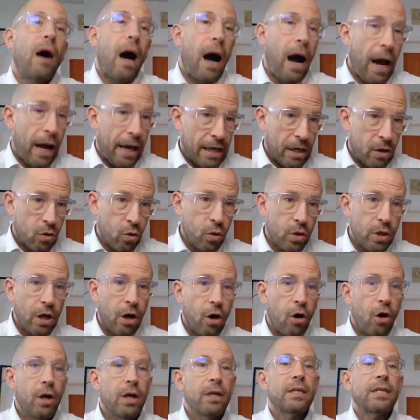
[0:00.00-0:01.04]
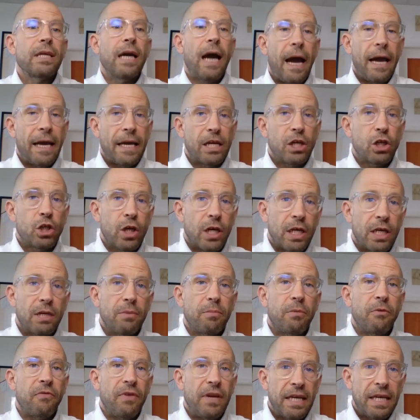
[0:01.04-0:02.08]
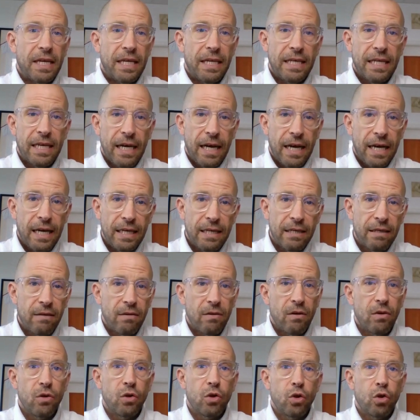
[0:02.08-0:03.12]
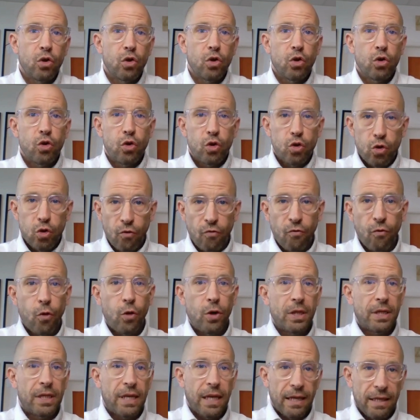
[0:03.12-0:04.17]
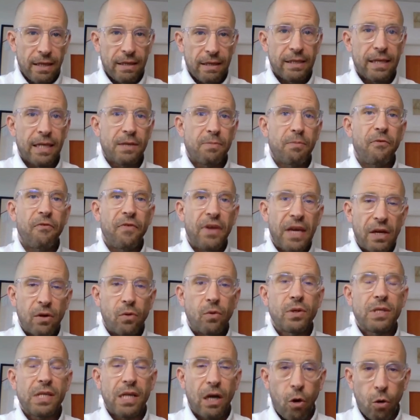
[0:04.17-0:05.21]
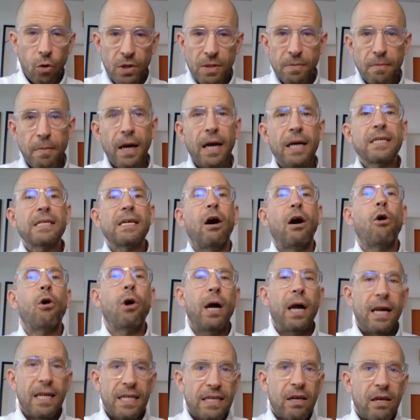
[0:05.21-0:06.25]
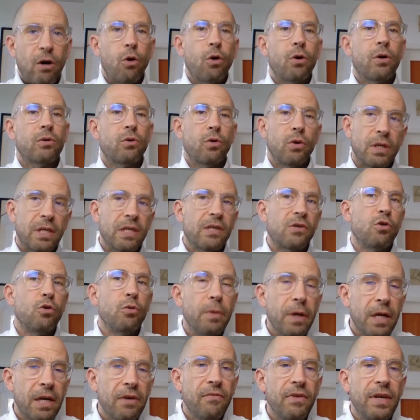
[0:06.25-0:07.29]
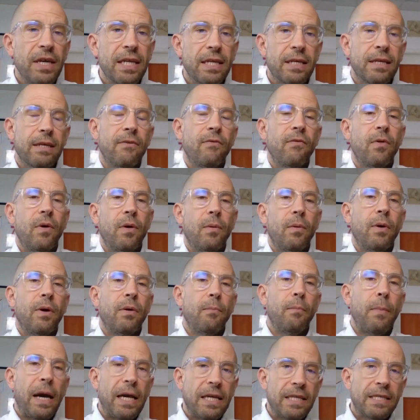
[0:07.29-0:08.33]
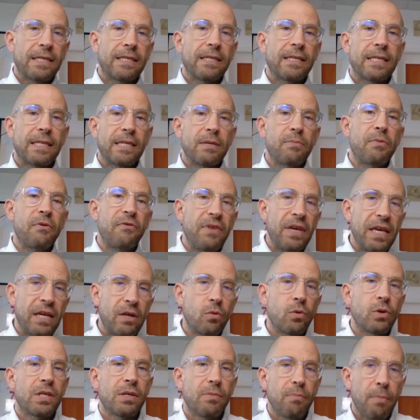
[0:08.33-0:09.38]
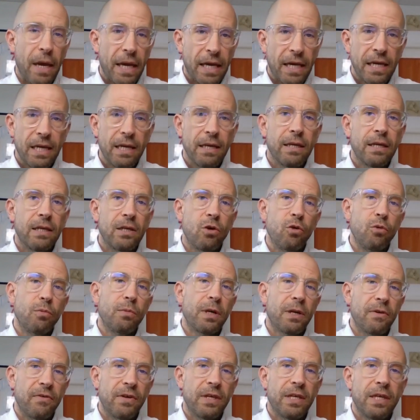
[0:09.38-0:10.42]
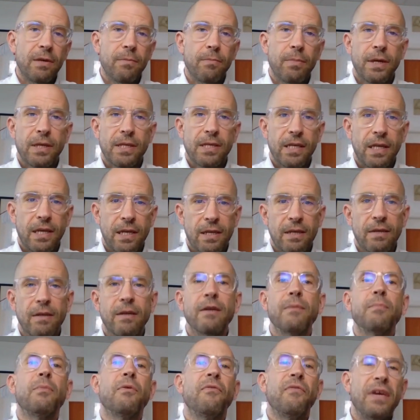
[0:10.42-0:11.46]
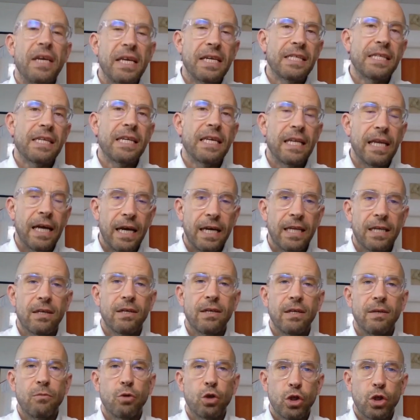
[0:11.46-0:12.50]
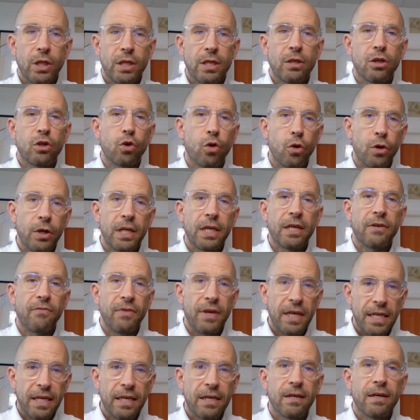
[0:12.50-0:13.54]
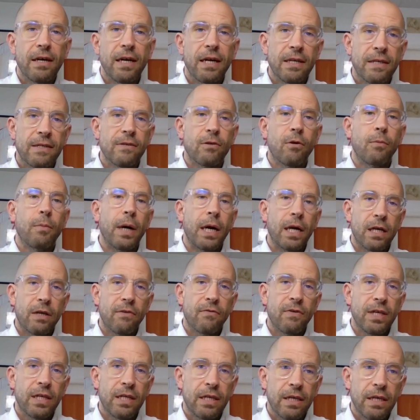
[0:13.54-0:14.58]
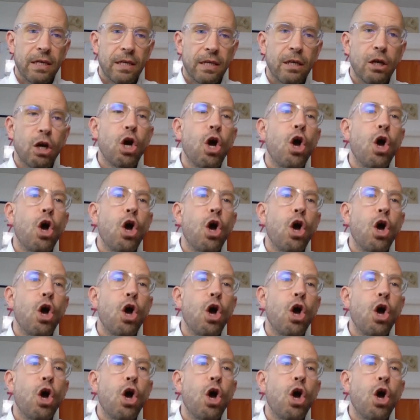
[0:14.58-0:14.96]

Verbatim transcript: Ein Grund auch die eingeschränkte Beweglichkeit, sowohl das Bewegungsausmaß auch, als auch durch das Übergewicht meistens die Bewegungsmenge. Die übergewichtigen Patienten bewegen sich leider im Schnitt deutlich weniger als Normalgewichtige